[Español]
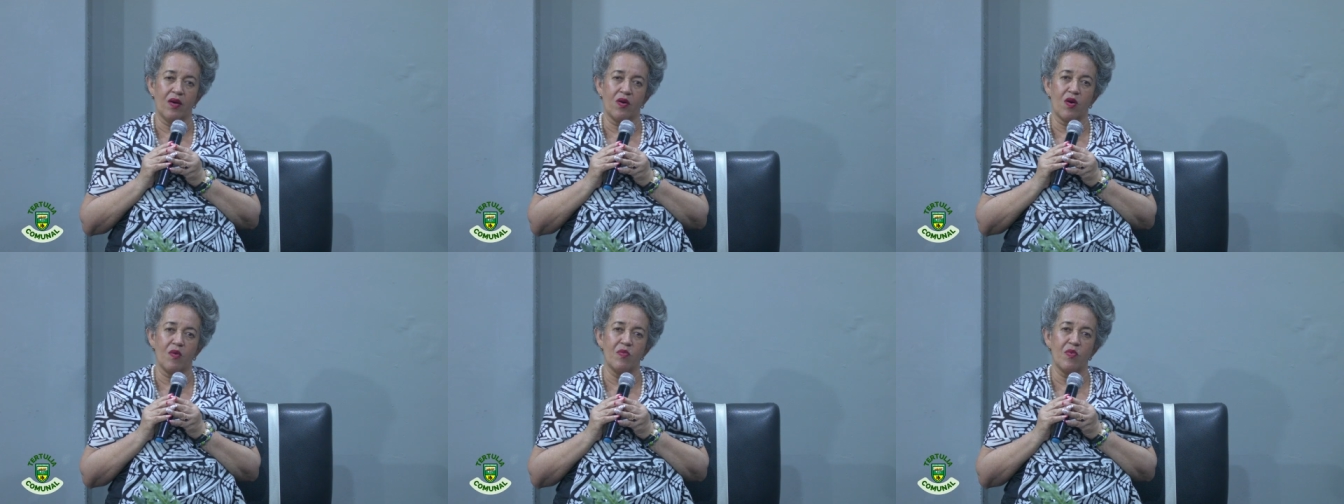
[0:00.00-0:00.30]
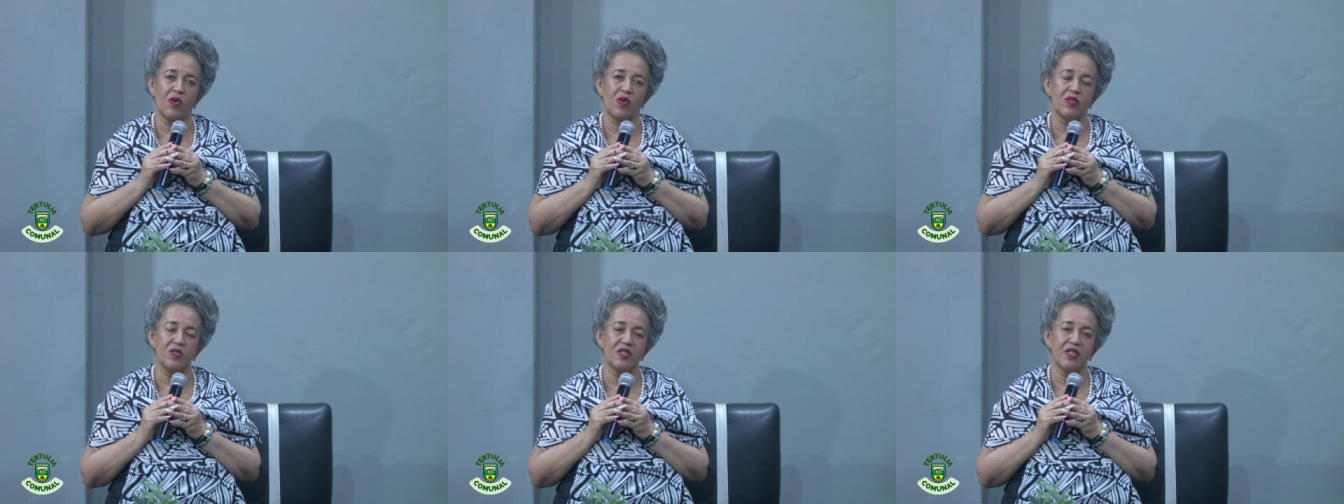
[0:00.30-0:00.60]

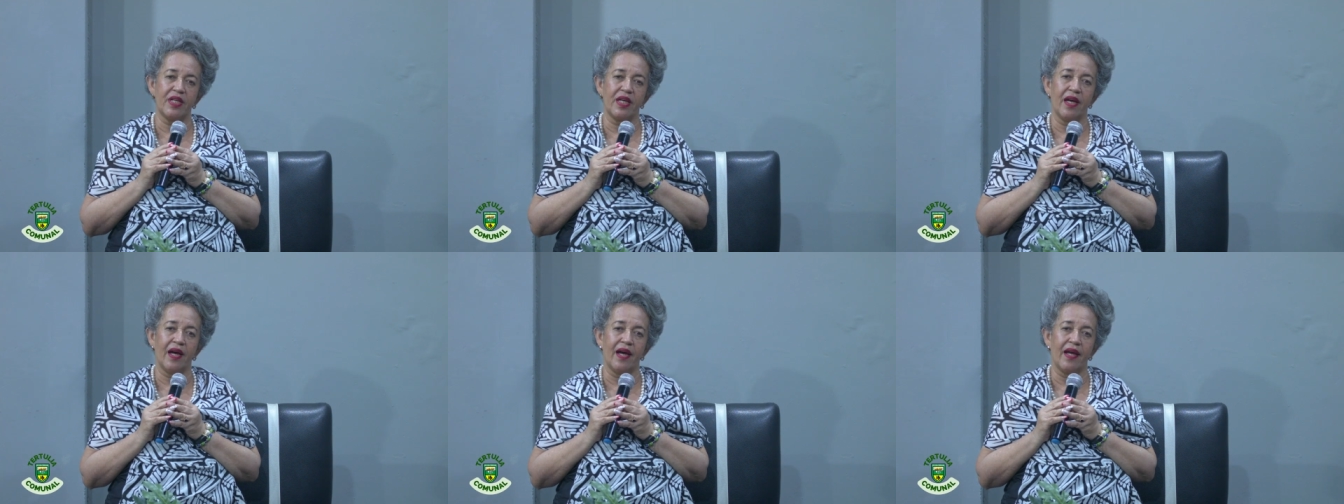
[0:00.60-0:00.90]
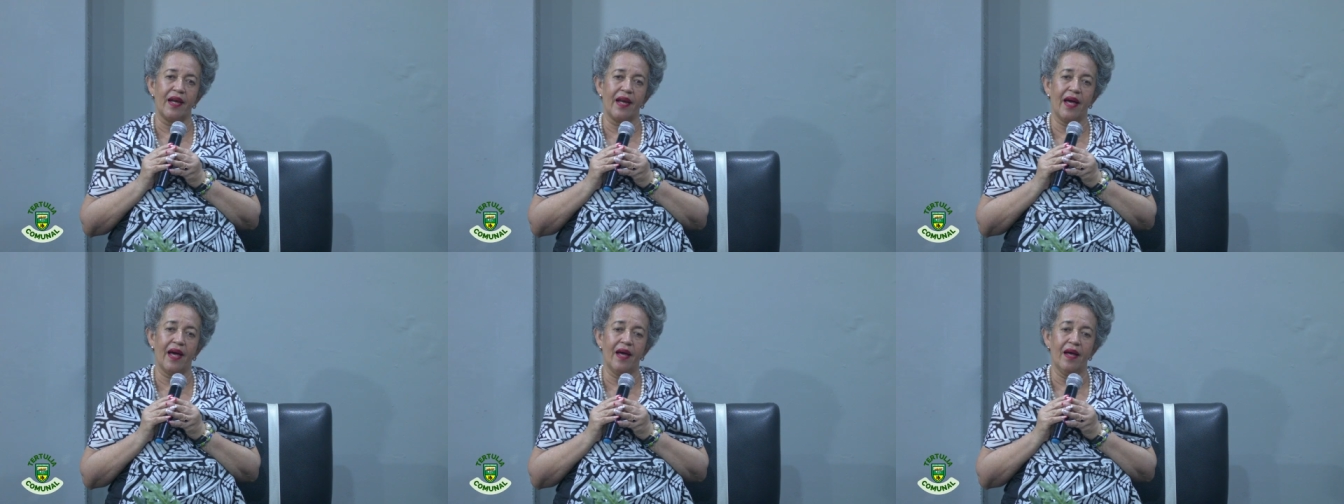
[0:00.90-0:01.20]
Como
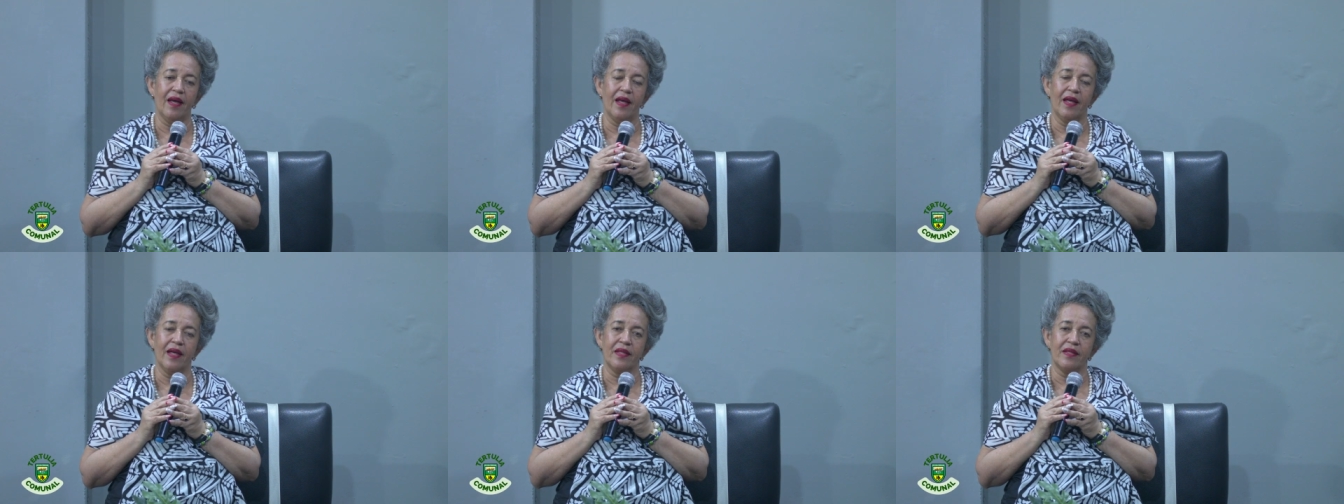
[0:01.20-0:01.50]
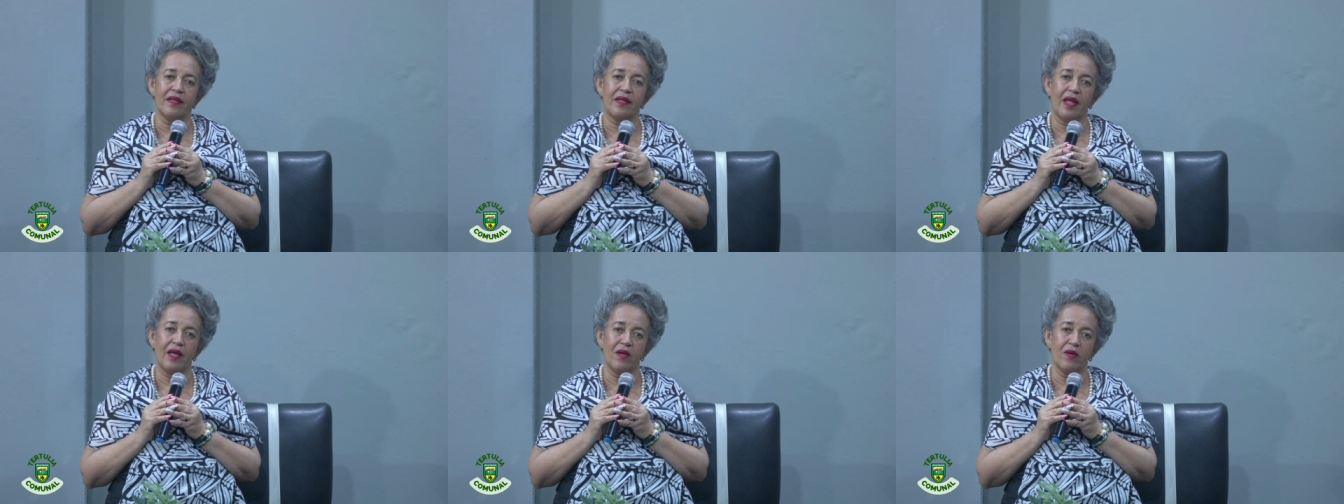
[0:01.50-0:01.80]
concejala
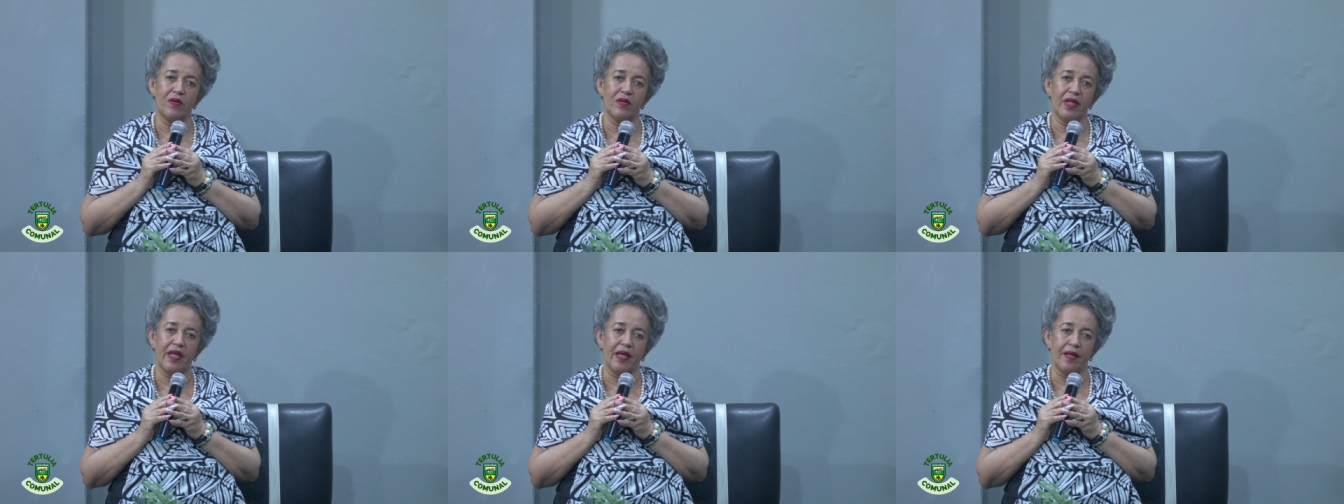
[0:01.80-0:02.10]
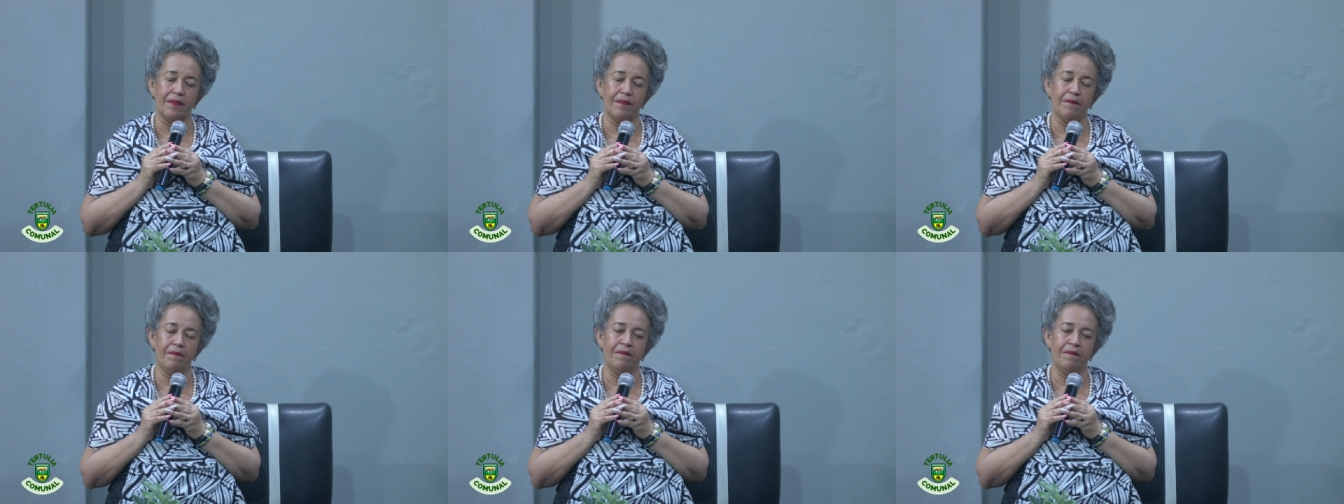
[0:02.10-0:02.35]
tengo de